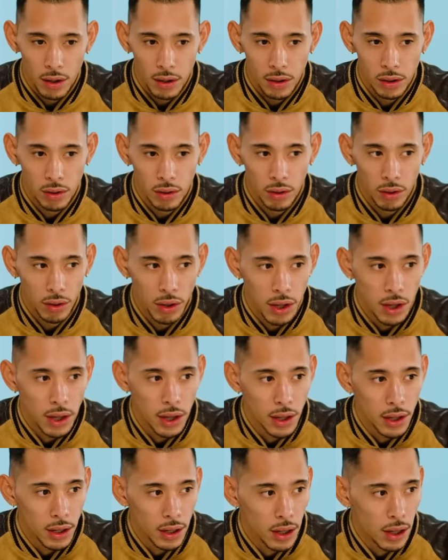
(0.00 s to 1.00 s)
その
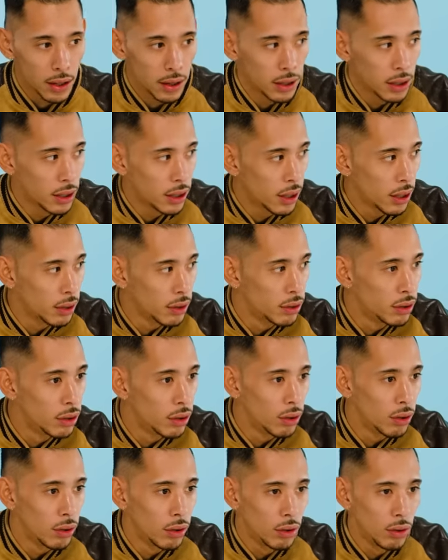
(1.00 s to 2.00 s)
時キャンディータウンの
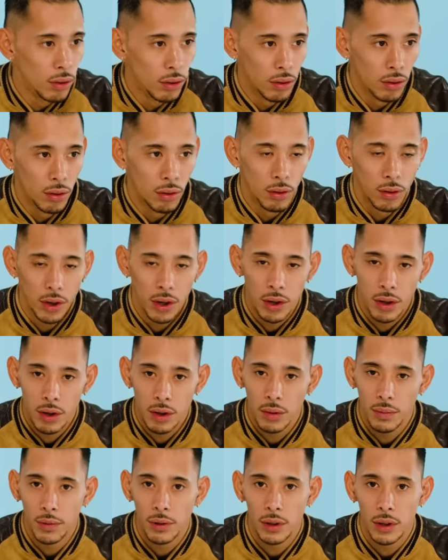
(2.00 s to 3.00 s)

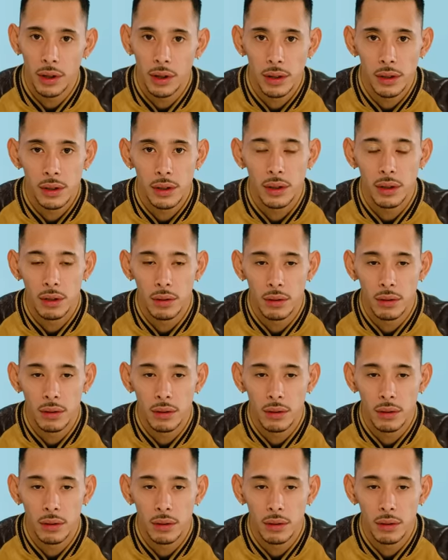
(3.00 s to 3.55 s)
ボーリー・キューもいたんですけ